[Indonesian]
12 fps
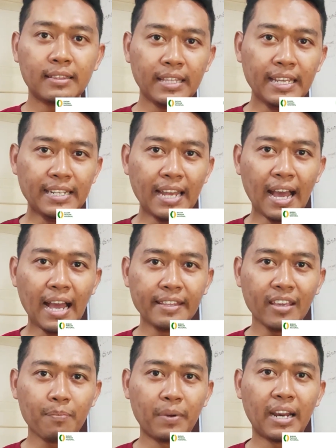Tidak
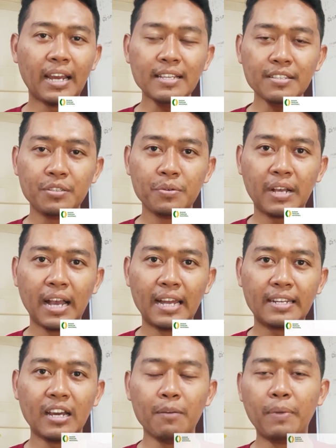hanya beras,
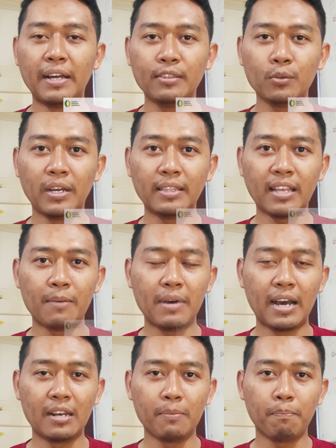juga ada bantuan
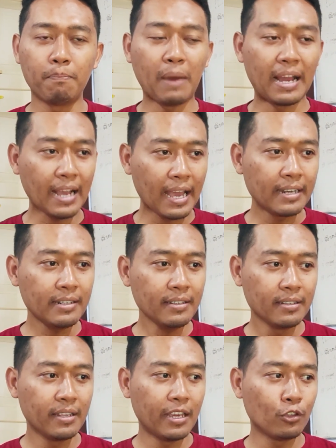tambahan
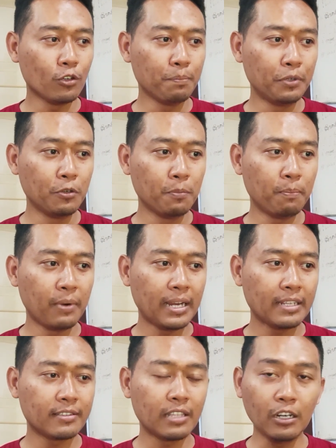pangan yaitu
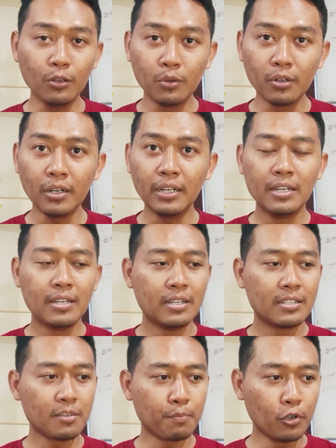berupa telur
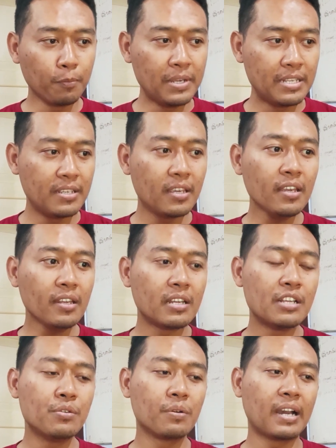10 biji
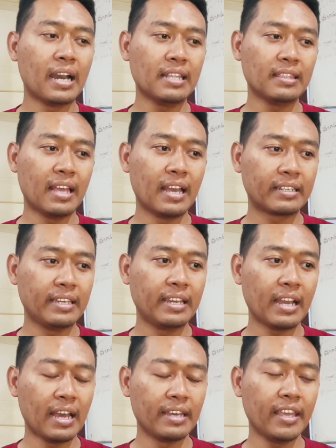dan juga
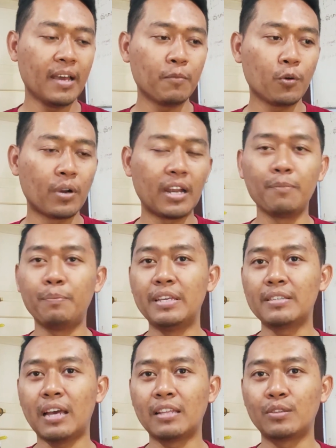daging ayam kurang
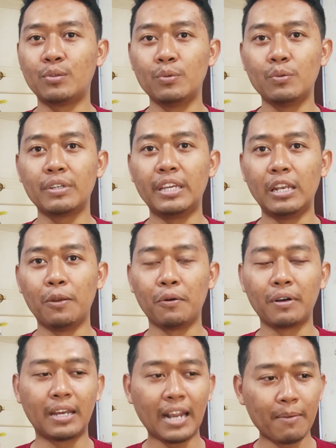lebih 1
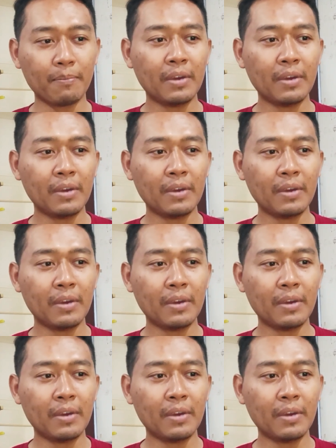kg